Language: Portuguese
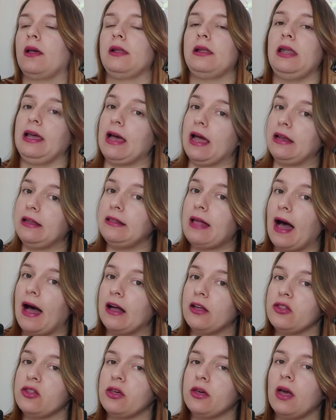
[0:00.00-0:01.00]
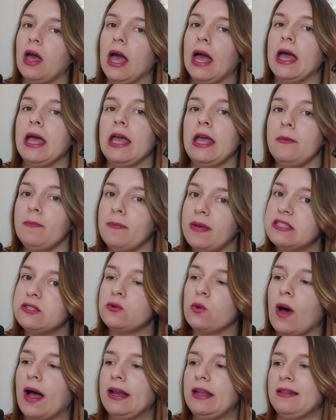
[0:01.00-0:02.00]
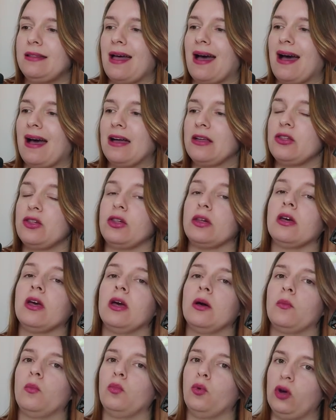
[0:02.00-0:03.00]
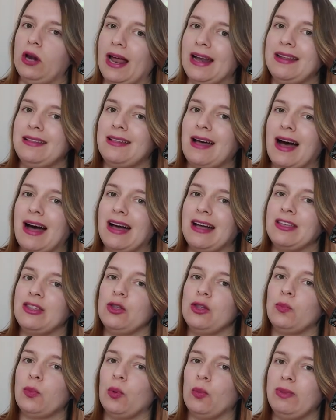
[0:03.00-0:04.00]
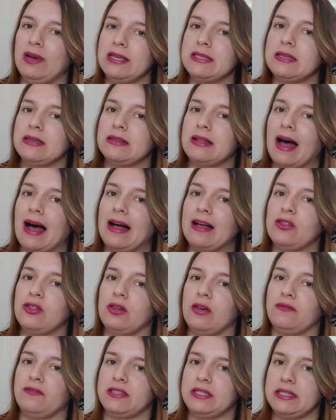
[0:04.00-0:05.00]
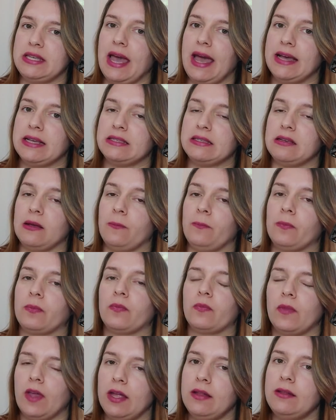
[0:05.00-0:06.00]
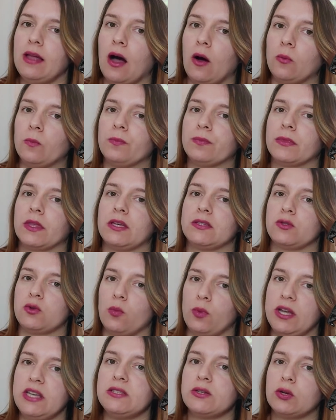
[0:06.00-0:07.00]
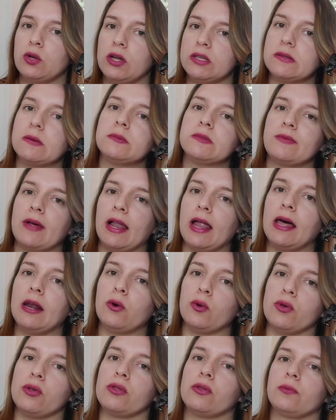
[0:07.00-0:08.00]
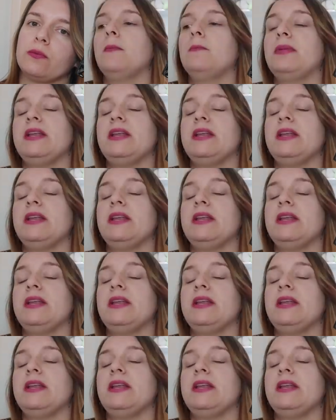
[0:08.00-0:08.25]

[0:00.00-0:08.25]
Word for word: Legalidade, impessoalidade, moralidade, publicidade e eficiência? É sobre isso que nós vamos falar hoje.